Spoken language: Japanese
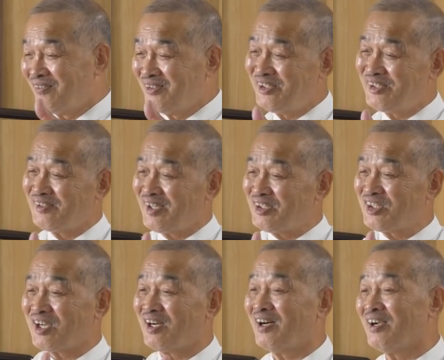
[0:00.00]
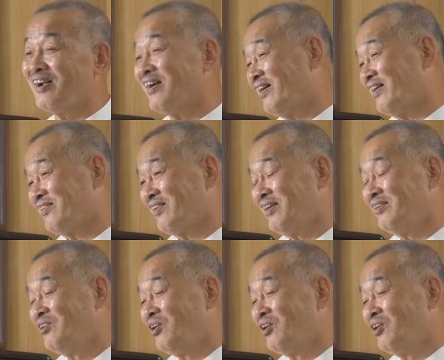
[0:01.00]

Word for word: 本質は足かなあと